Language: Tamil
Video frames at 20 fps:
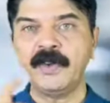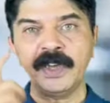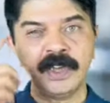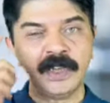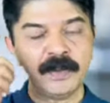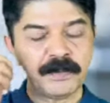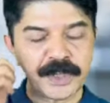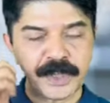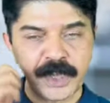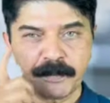
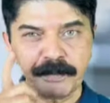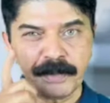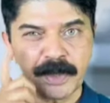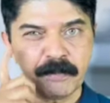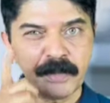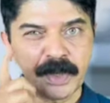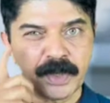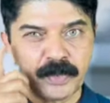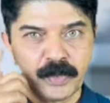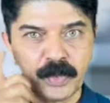வரணும் ஸ்டெப்
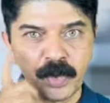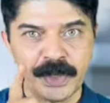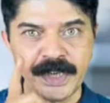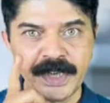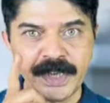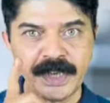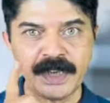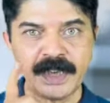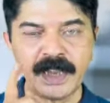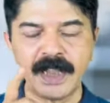நம்பர்
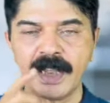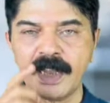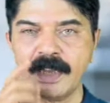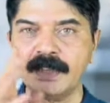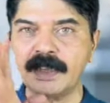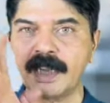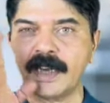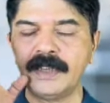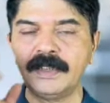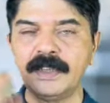ஒன்று
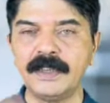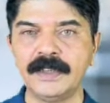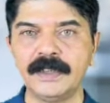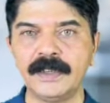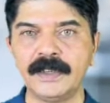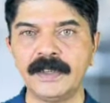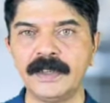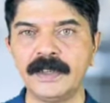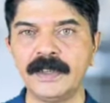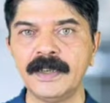அது கட்டுது